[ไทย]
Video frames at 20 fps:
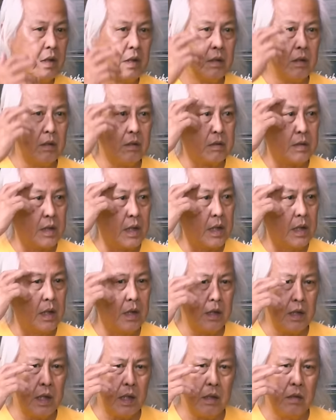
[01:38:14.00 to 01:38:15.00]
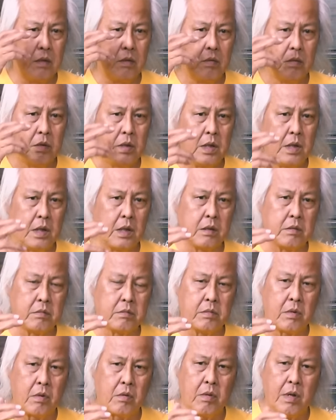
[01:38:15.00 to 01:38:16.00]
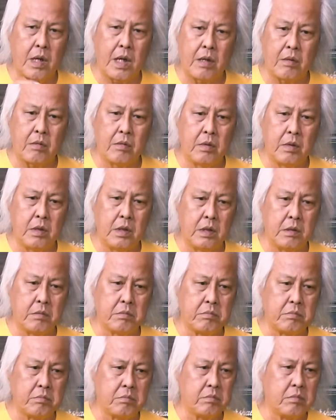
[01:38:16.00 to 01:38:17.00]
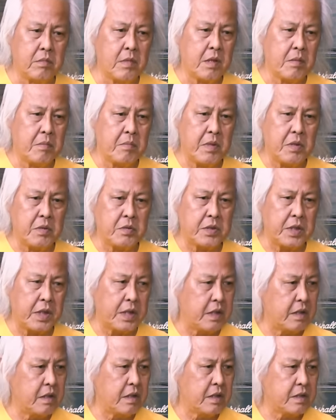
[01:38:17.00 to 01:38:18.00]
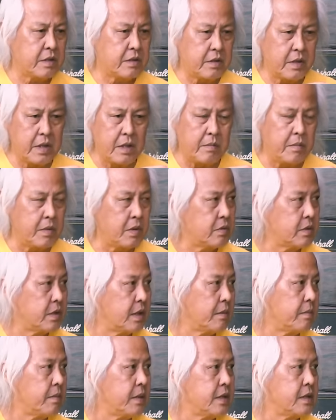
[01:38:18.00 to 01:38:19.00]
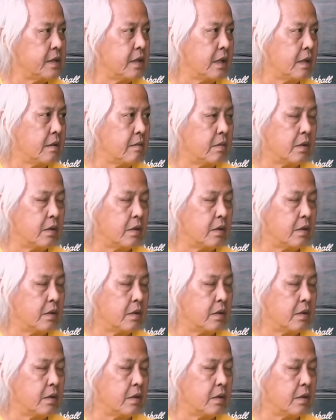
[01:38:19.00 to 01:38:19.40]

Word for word: เรื่องดนตรีเรื่องอะไรรู้เรื่องโน้ตฮาวรู้เรื่องมิวสิกอินดัสทรีมิวสิกพิเศษทั้